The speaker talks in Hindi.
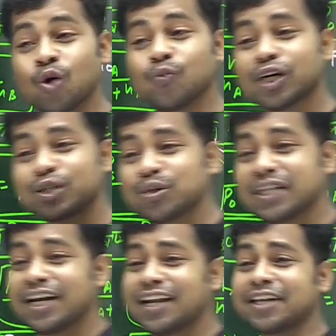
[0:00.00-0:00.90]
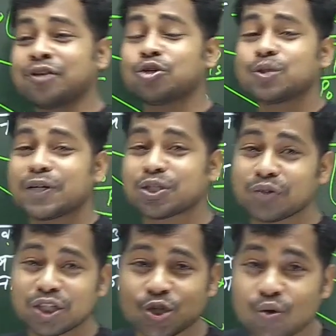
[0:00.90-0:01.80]
होमवर्क तो किया लेकिन कुछ
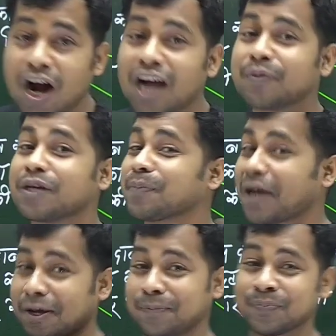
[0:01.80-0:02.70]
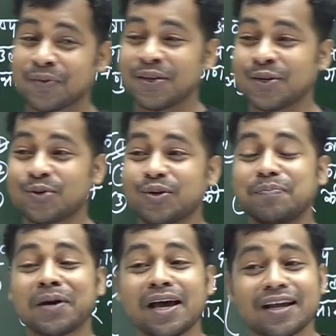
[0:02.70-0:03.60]
बच्चों ने जुगाड़ भी अपनाया
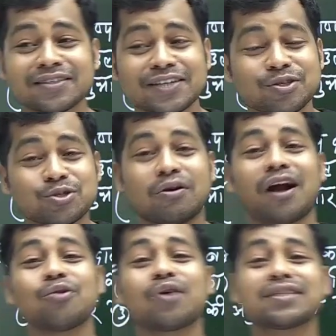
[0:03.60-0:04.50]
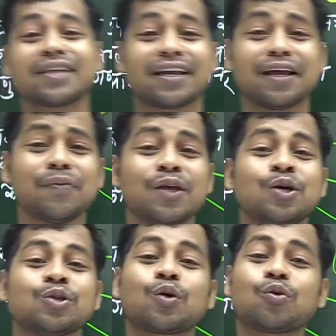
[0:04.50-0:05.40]
क्योंकि बनारस है तो जुगाड़ों का शहर है
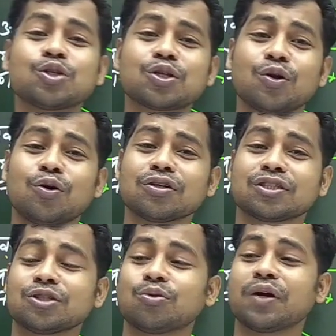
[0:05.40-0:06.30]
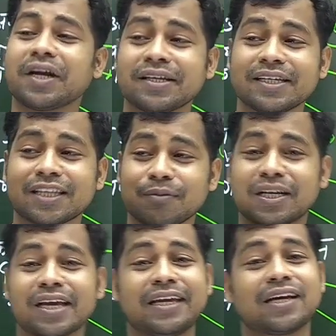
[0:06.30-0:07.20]
तो कुछ लोग जिनको हिंट दिए थे
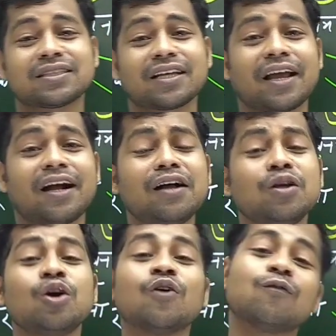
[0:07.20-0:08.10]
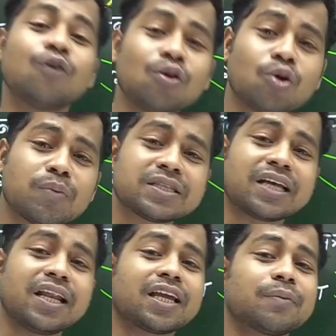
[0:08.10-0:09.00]
बेटा ये आंसर आएगा वो लोग
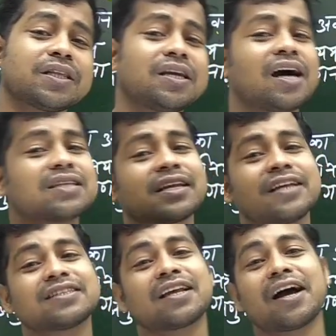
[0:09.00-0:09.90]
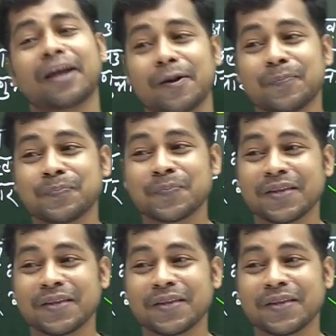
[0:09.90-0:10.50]
बस ये लिख के भेज दिए हाँ सर आंसर आ गया